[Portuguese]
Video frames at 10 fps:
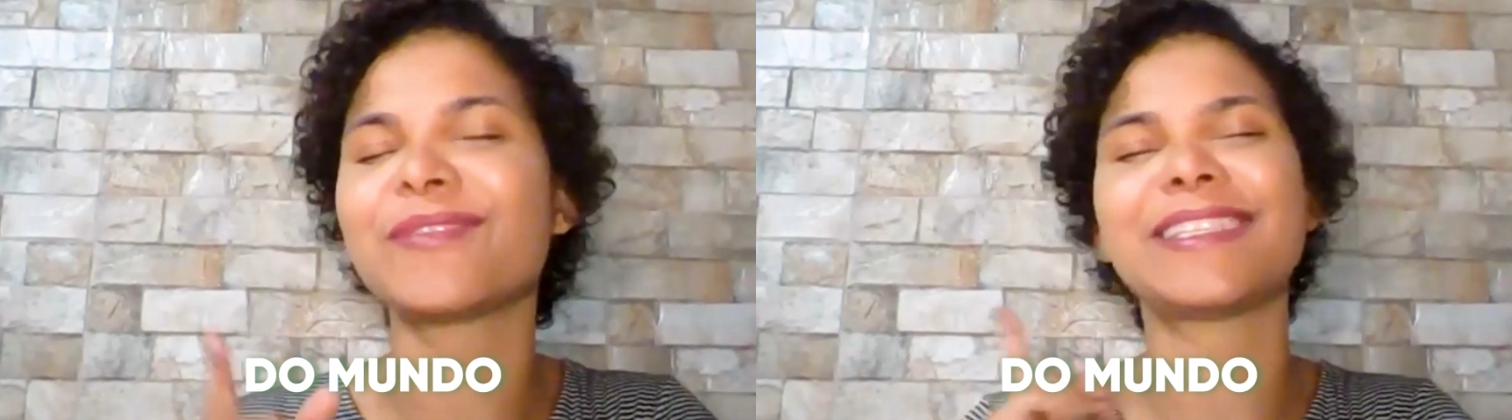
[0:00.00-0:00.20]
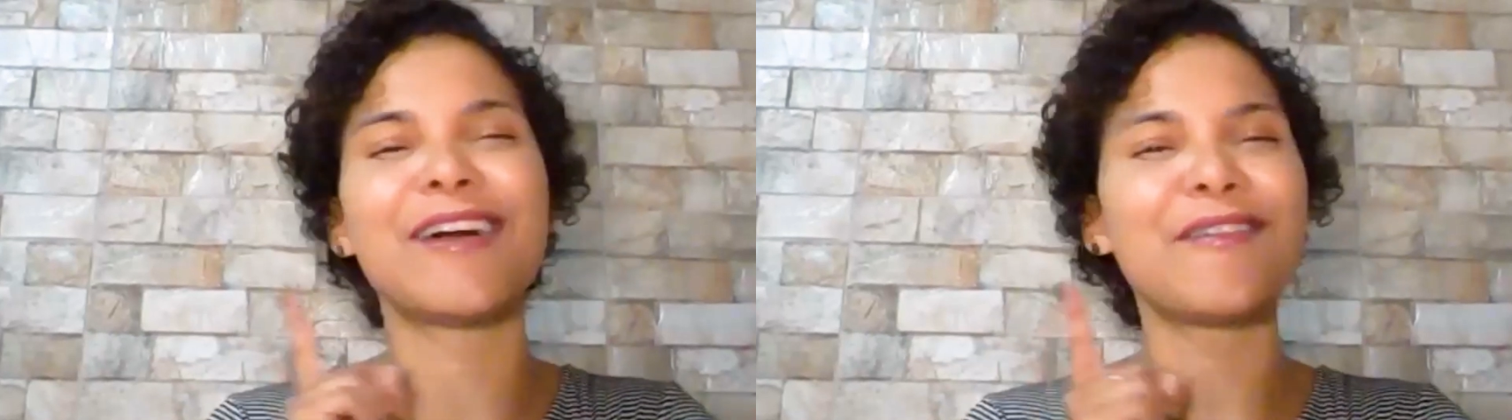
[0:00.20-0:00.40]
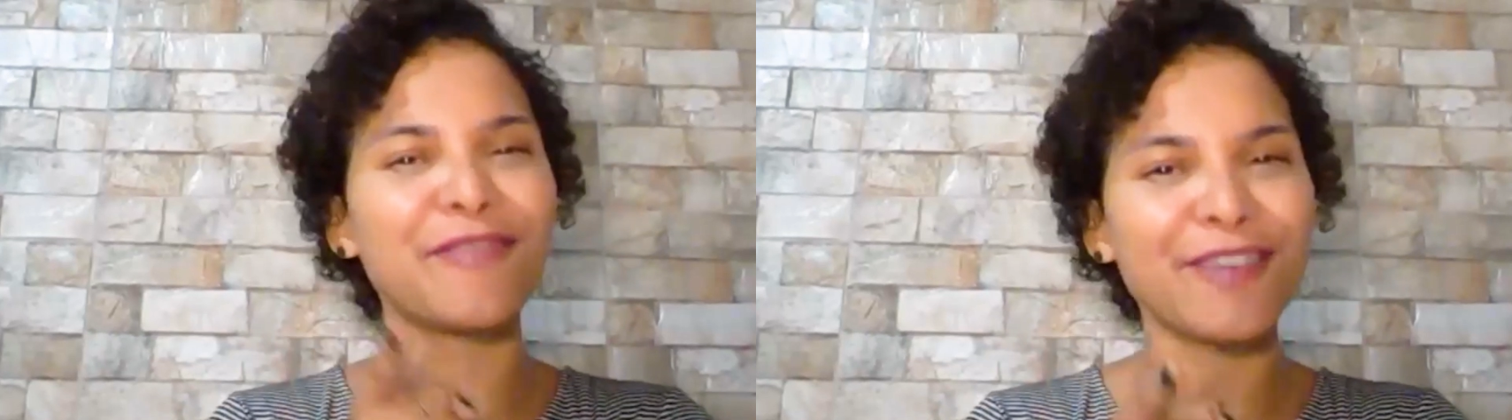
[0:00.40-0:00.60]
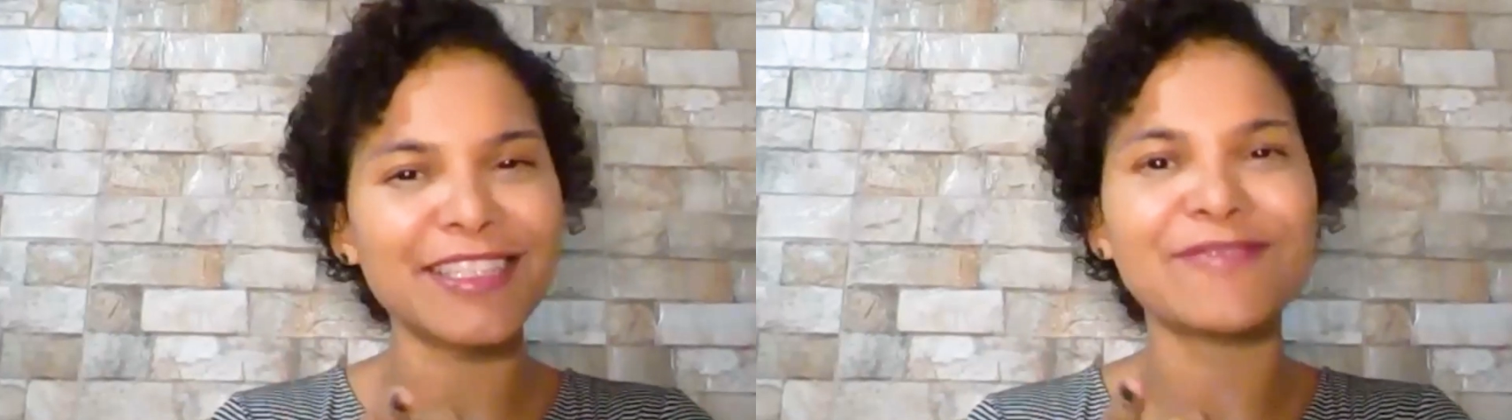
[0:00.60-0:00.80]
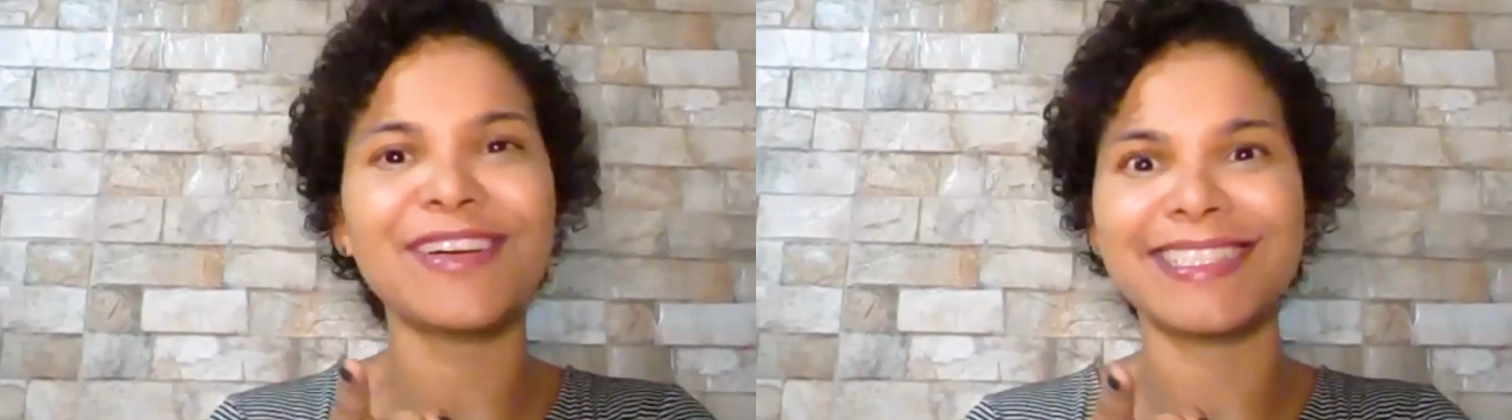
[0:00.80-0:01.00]
E se eu
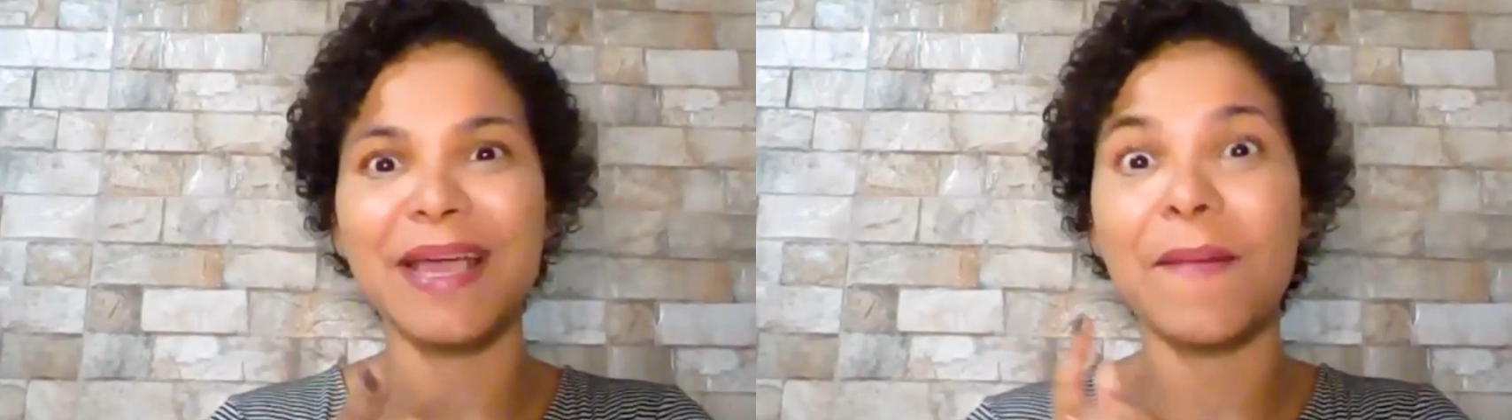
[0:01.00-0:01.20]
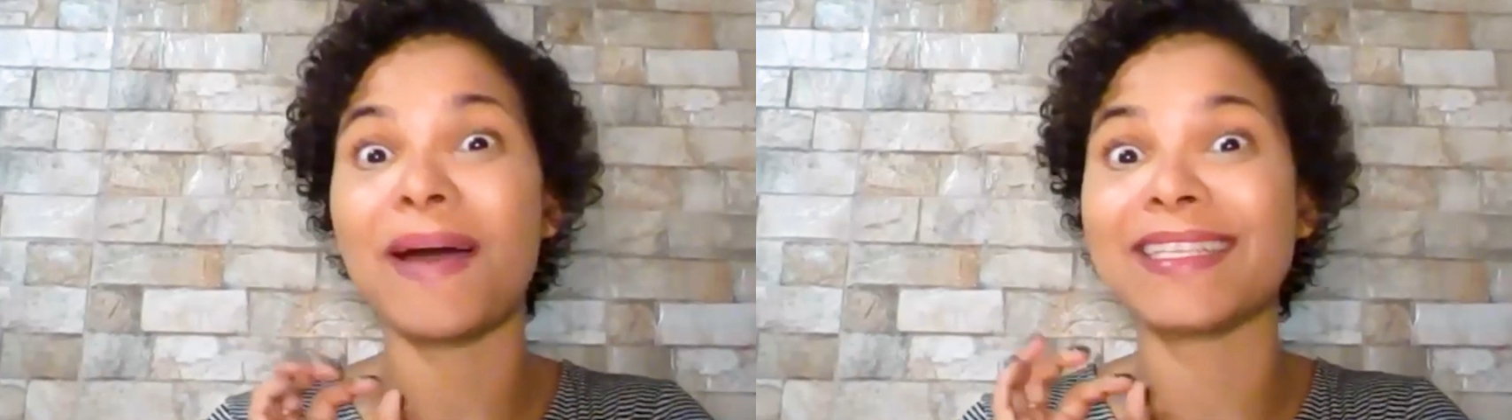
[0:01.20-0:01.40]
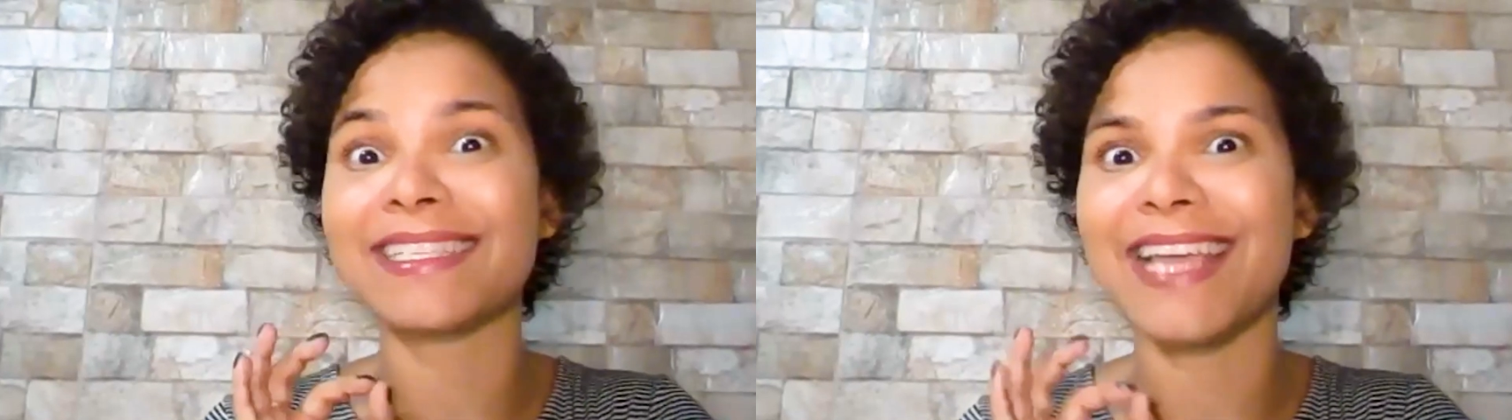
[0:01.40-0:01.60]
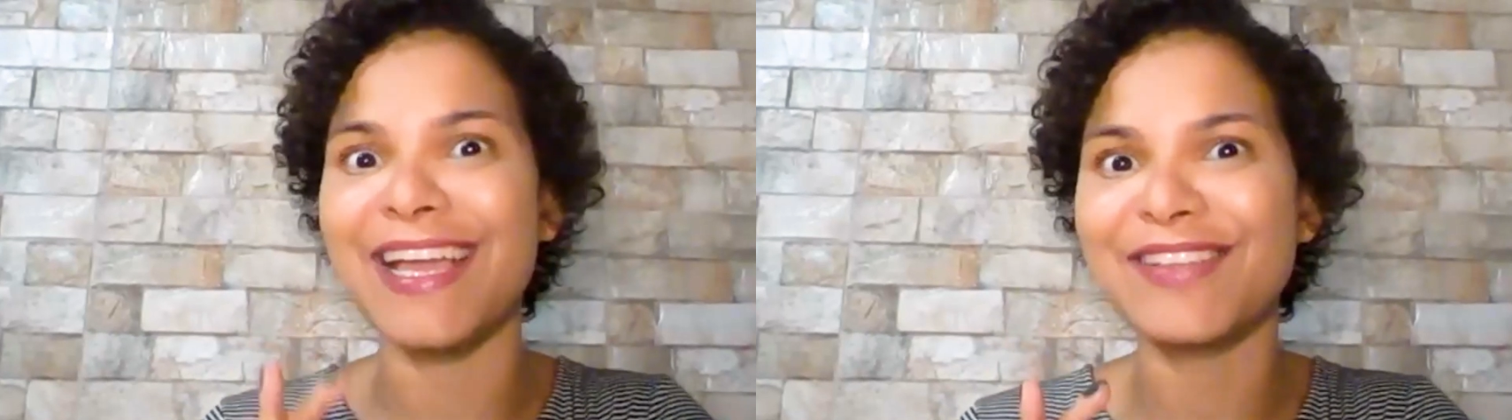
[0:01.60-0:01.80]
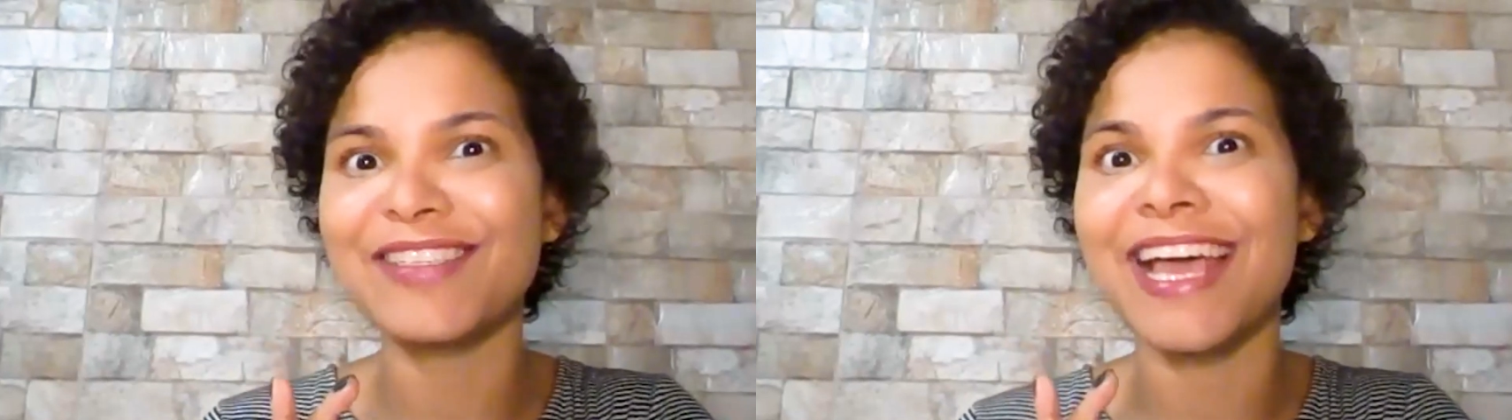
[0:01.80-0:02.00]
fosse você,
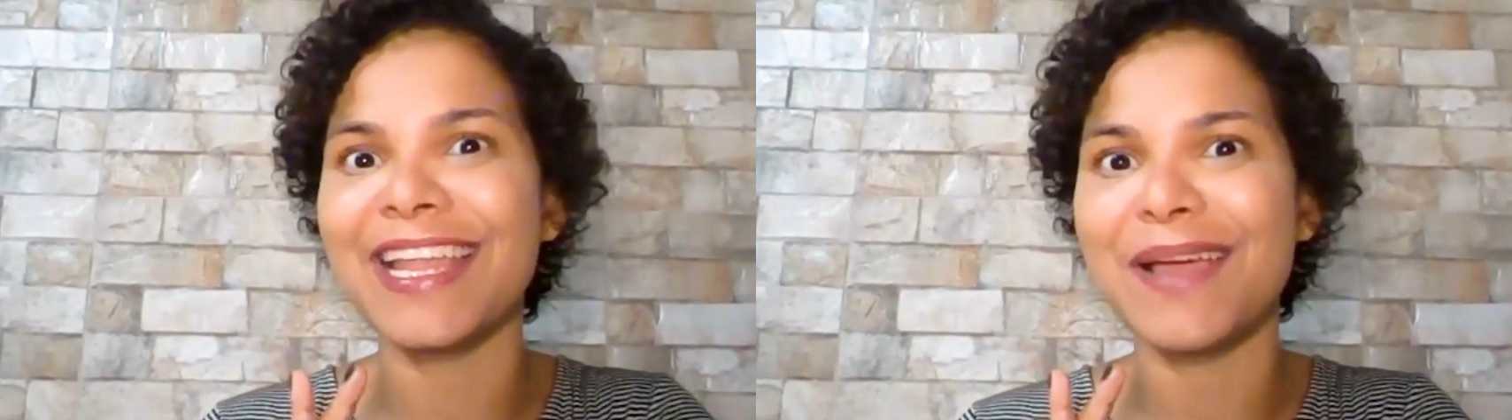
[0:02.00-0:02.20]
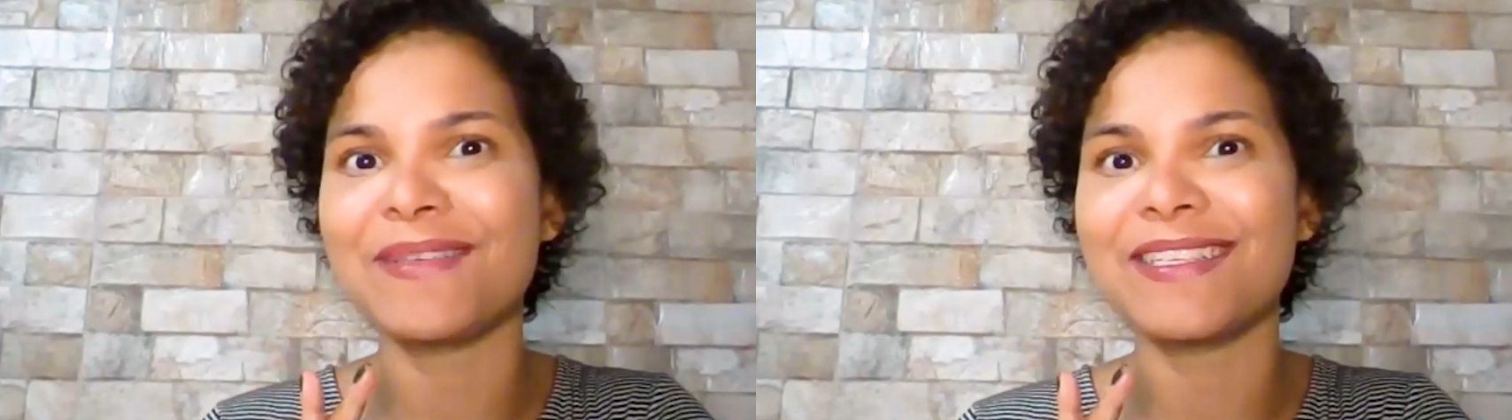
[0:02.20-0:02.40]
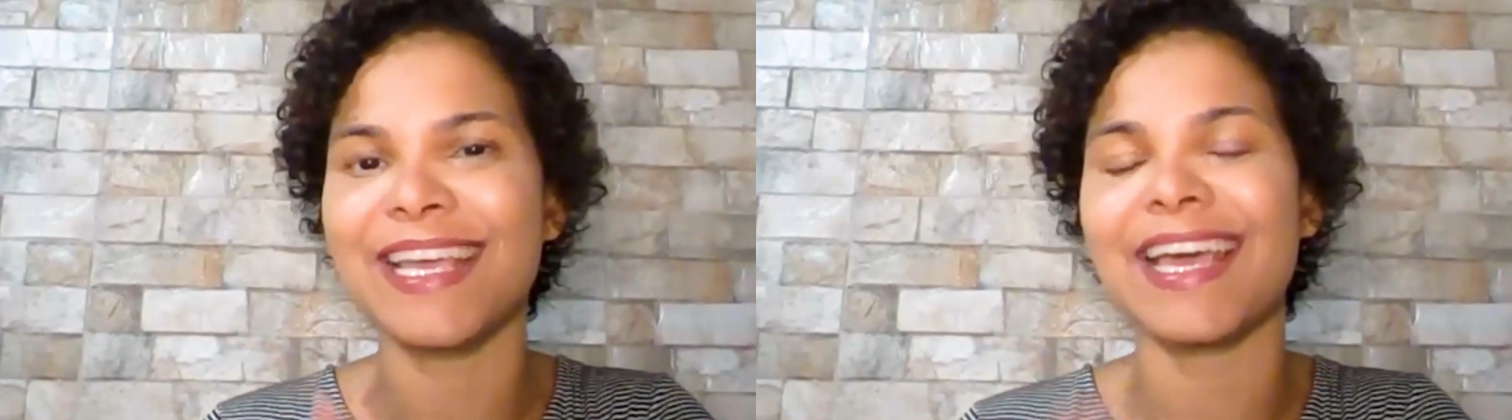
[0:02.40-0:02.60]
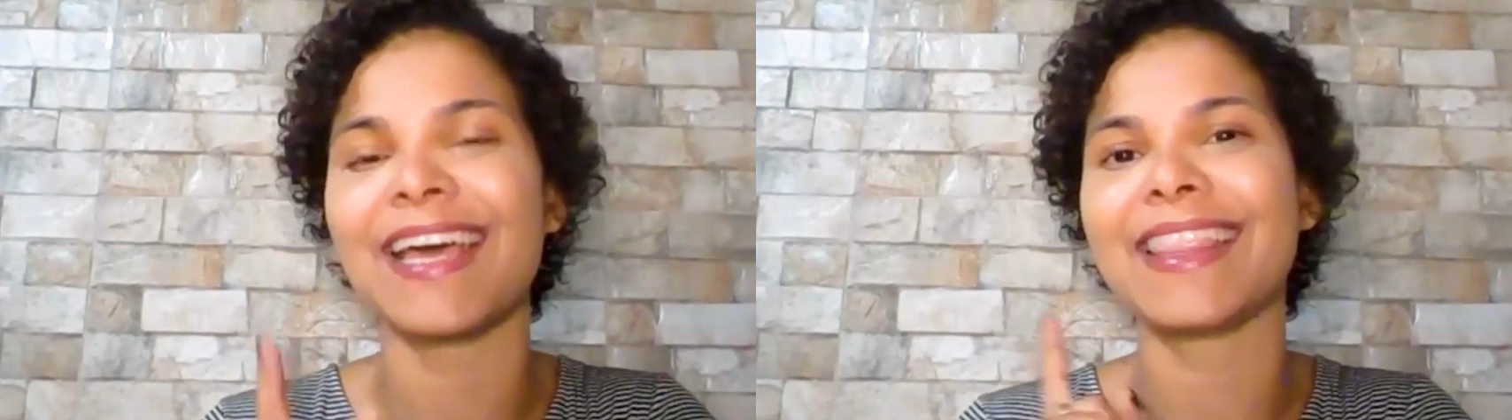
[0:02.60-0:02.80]
paciente de LMC,